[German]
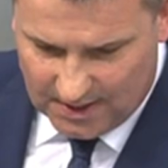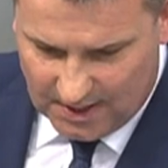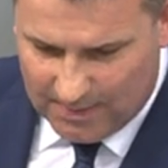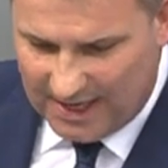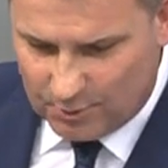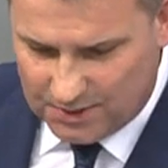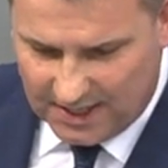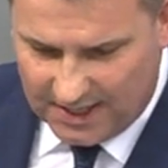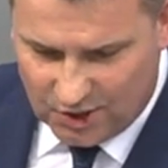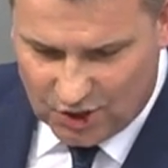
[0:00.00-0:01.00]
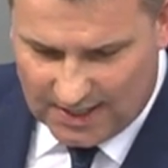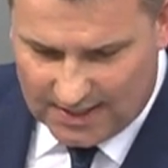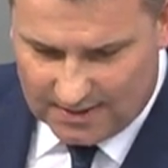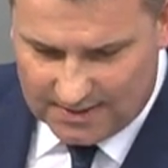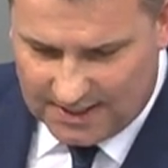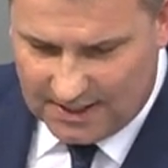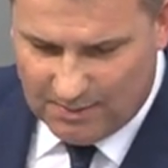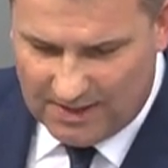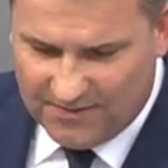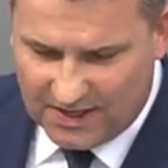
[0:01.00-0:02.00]
Dabei hat unser Rechtsstaat nicht
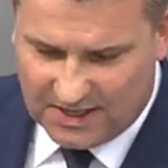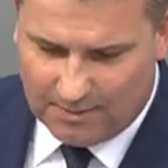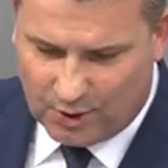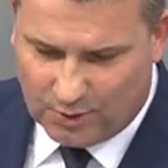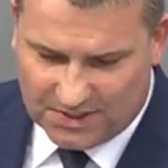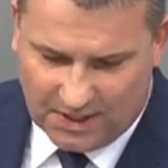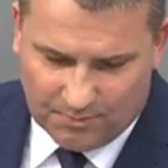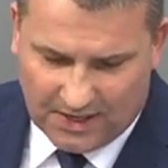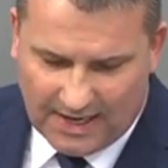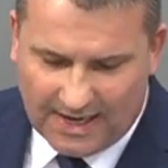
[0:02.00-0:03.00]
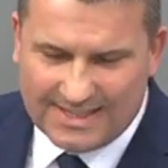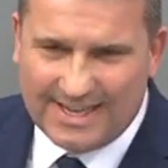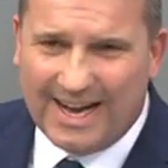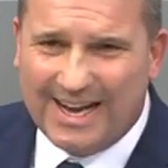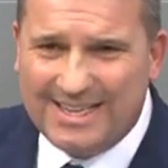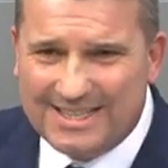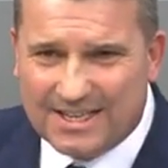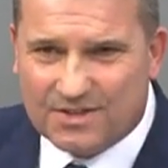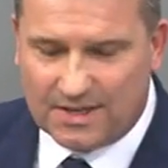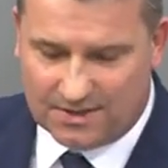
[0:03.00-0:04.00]
einmal wirksame Konzepte gegen die
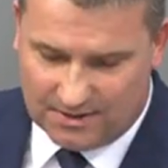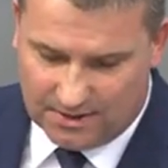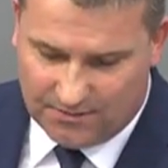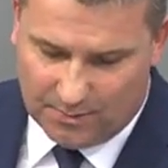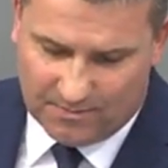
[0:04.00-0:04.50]
eingesessenen